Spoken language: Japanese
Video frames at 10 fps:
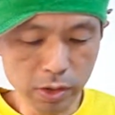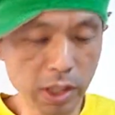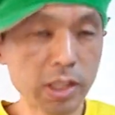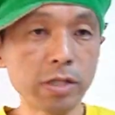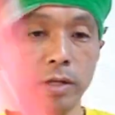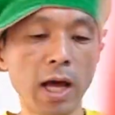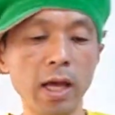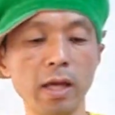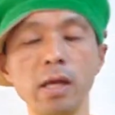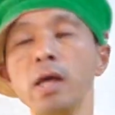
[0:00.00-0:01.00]
センチぐらい
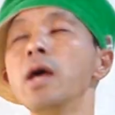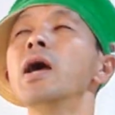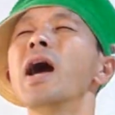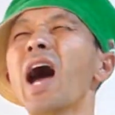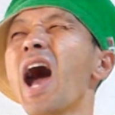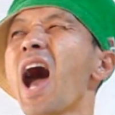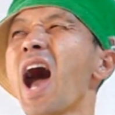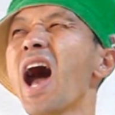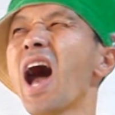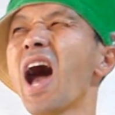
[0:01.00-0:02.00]

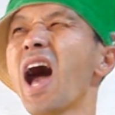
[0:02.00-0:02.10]
あ